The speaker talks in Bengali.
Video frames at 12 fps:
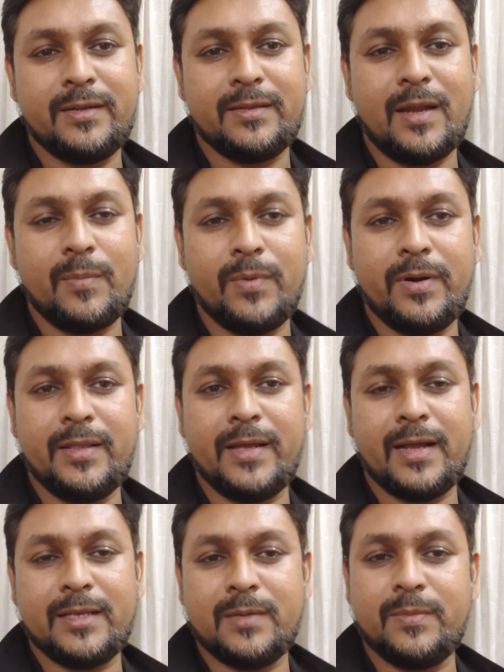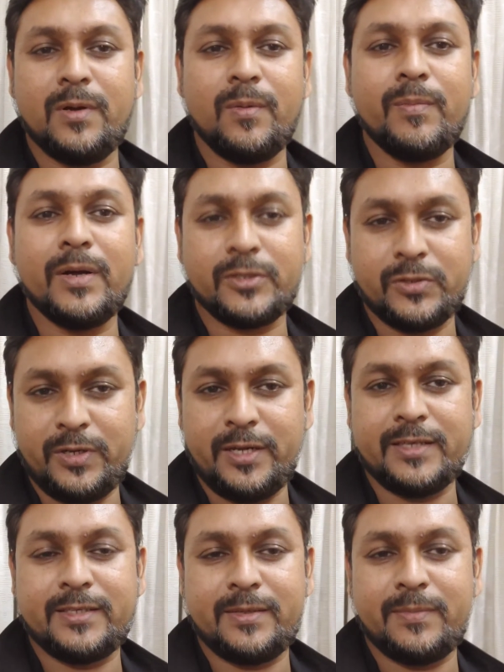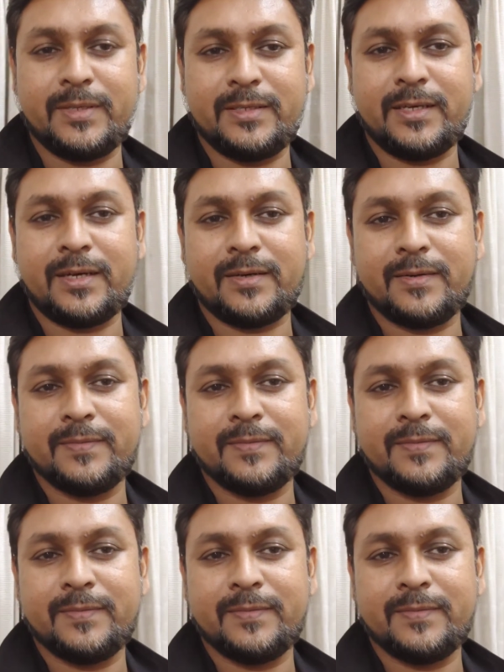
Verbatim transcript: তারপরে দেখা যাবে অভ্যাস হয়ে গেছে বাচ্চার